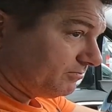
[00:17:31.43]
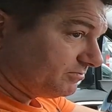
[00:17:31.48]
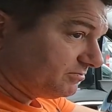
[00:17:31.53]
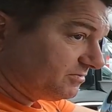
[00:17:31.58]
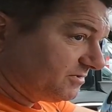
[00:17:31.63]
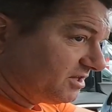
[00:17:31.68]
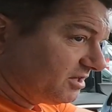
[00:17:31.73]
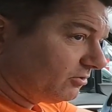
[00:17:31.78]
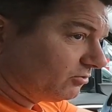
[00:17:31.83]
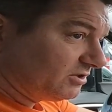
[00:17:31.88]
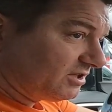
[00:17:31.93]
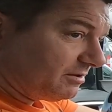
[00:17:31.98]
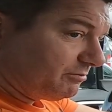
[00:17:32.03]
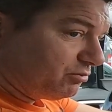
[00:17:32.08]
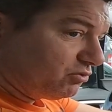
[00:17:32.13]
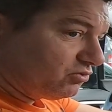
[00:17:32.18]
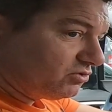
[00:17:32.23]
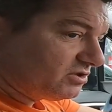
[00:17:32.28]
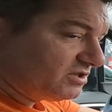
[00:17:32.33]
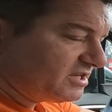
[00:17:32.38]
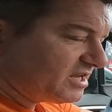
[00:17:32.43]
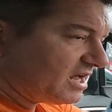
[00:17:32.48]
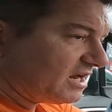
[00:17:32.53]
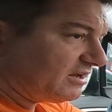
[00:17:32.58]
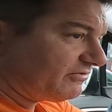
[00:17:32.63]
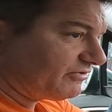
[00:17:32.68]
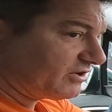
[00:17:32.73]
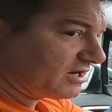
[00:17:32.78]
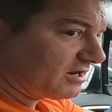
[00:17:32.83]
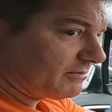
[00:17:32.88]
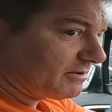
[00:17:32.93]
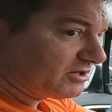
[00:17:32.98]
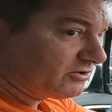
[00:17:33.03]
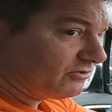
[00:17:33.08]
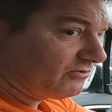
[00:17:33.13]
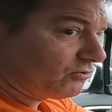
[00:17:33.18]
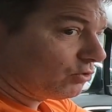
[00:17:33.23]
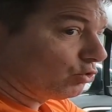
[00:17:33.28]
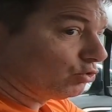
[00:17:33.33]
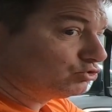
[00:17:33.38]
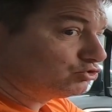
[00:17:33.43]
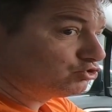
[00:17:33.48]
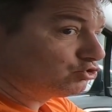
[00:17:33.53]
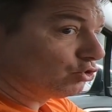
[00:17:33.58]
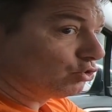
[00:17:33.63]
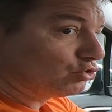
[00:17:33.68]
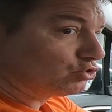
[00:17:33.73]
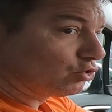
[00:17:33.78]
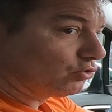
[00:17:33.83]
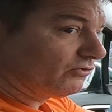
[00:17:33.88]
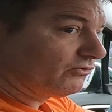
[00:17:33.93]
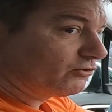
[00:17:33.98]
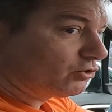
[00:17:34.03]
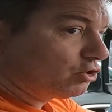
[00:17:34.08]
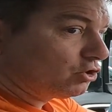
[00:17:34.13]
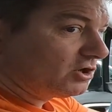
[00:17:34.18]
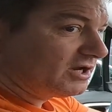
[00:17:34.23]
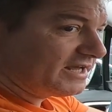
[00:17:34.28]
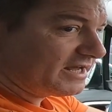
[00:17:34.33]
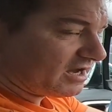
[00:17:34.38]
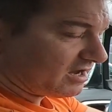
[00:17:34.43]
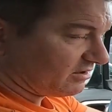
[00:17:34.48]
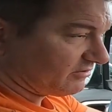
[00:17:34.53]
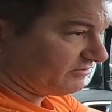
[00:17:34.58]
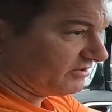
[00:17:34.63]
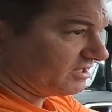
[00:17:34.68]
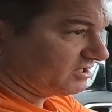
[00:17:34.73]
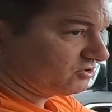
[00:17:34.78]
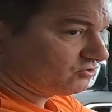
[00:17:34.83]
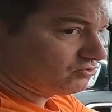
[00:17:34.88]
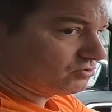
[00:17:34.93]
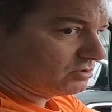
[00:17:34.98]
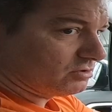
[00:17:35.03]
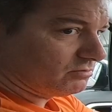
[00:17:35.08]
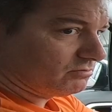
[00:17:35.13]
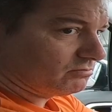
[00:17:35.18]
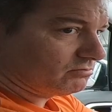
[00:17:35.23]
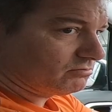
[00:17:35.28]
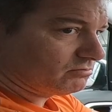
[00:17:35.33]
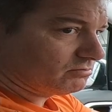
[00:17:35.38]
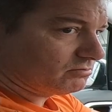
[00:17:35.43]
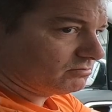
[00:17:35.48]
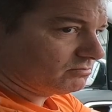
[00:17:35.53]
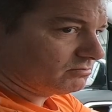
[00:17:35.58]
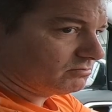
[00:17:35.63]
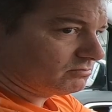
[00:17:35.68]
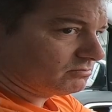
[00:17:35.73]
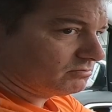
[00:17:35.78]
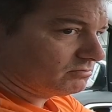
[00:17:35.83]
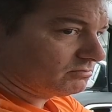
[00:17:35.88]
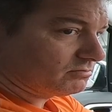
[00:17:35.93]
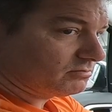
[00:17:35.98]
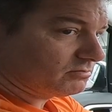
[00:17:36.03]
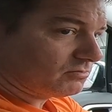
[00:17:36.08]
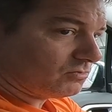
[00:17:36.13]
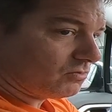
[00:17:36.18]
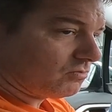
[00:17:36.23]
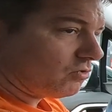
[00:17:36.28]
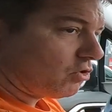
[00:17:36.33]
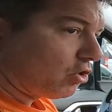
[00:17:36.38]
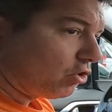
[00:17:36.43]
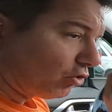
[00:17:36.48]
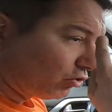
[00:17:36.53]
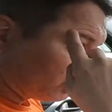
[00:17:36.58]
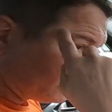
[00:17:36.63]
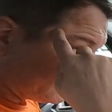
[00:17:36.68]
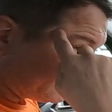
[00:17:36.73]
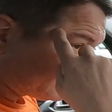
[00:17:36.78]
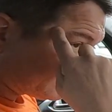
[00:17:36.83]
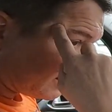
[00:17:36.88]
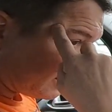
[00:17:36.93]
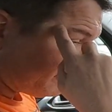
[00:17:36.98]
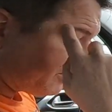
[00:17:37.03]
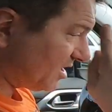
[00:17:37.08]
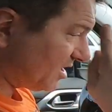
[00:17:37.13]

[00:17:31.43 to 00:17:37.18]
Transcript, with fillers: ni au début, ni à la fin de la manœuvre, on ne se retrouve collé à un véhicule. Enregistrez